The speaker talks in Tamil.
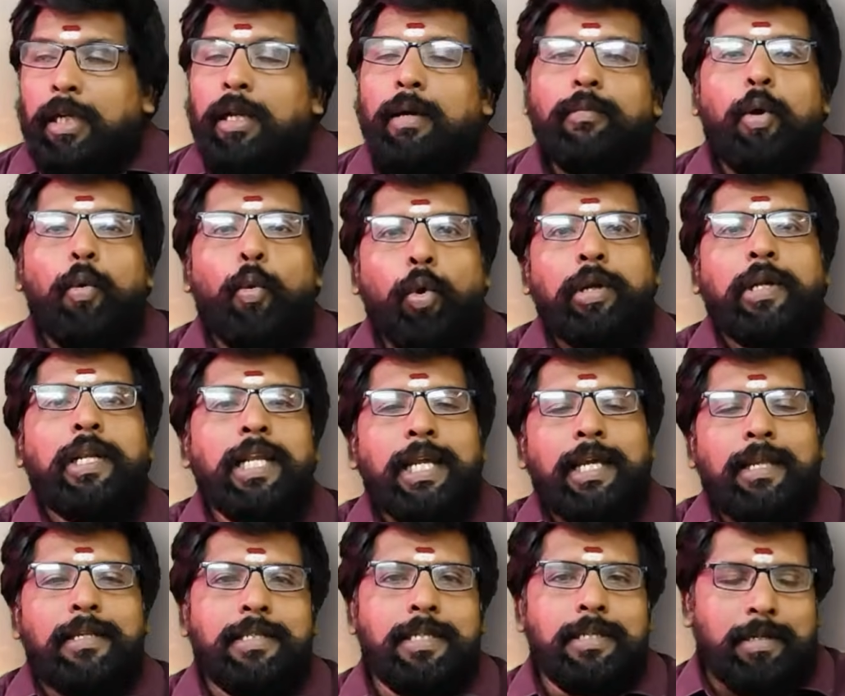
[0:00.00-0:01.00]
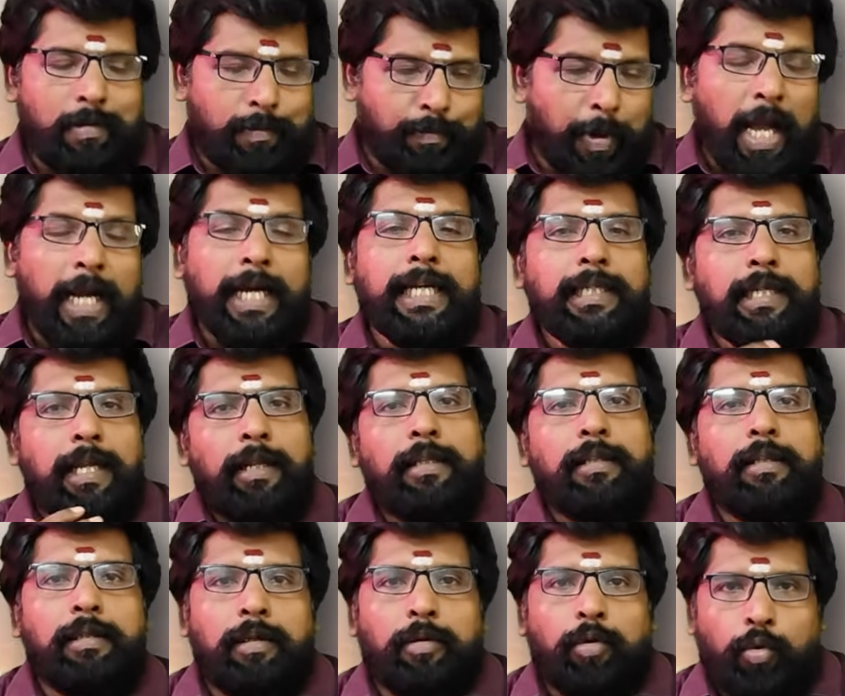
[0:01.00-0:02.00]
என்னமோ ஒன்றிய அரசு
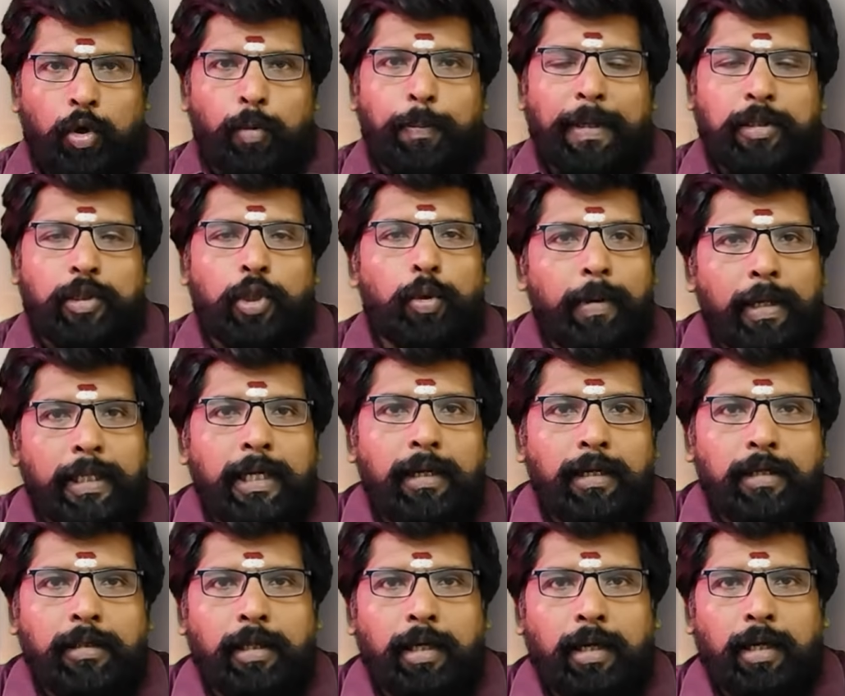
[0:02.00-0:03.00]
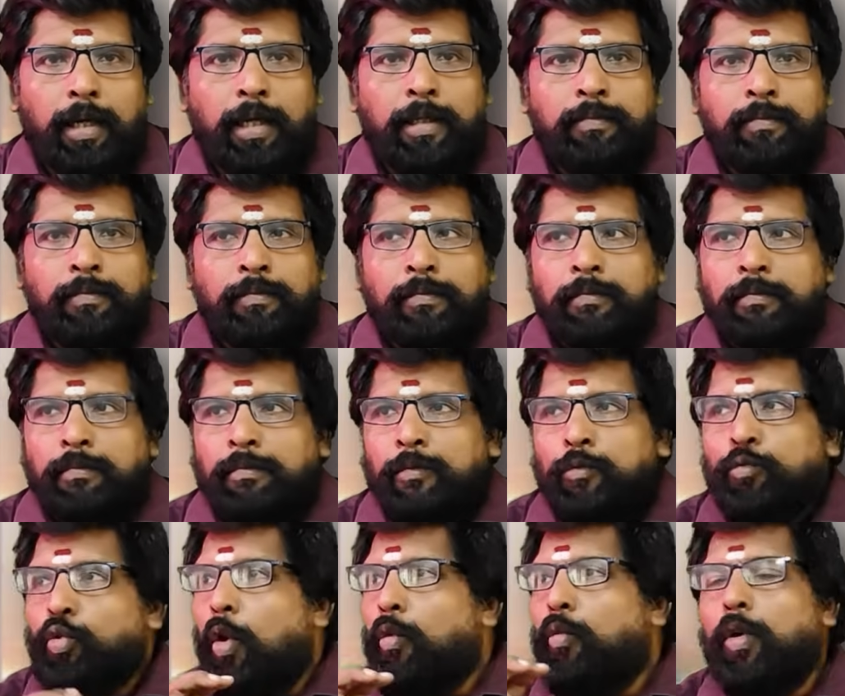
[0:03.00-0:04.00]
இருந்து ஒரு பத்து ரூபாய் எடுத்து
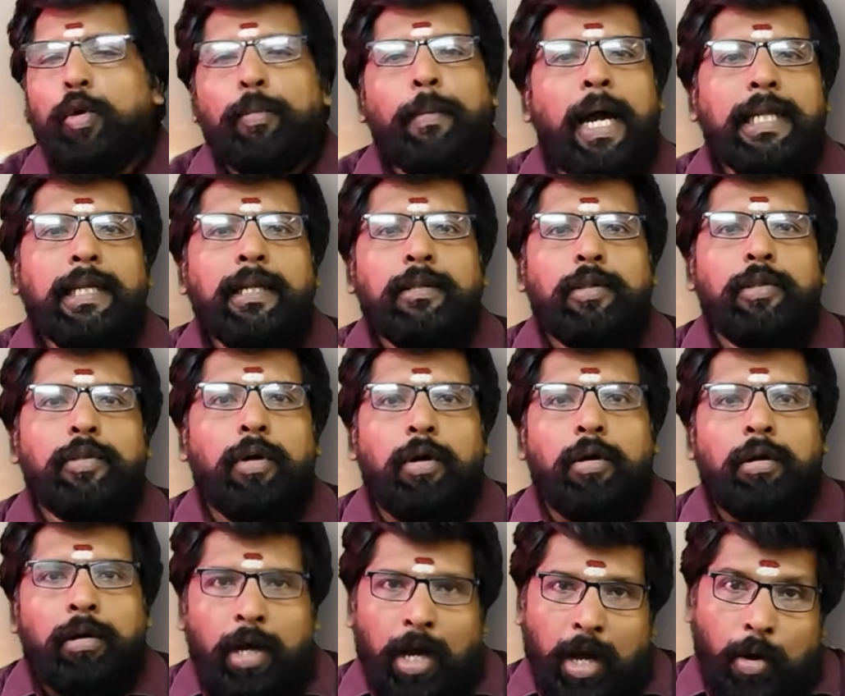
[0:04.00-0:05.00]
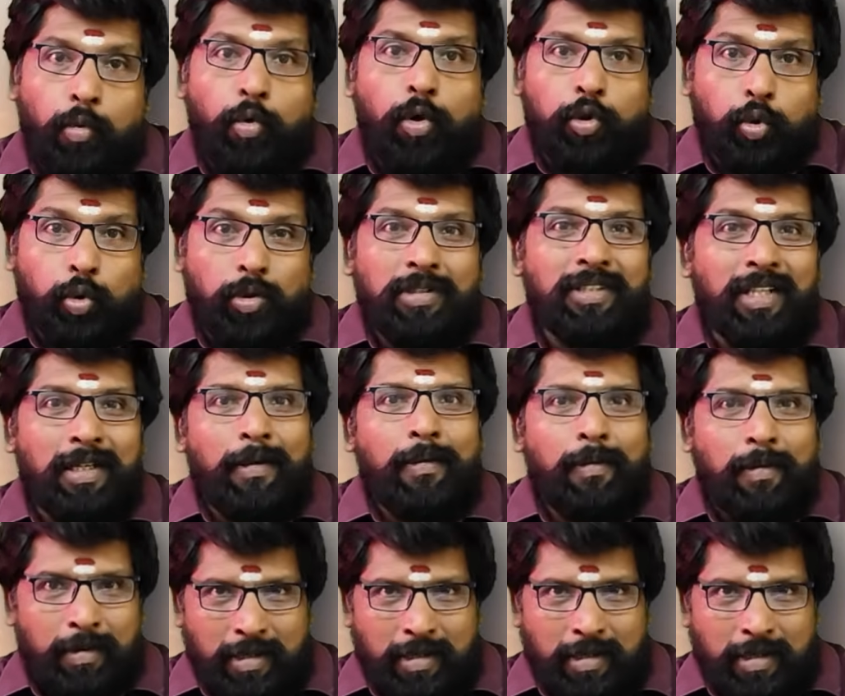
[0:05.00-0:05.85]
ஒவ்வொரு மாநிலத்துக்கும் அவங்க சொந்த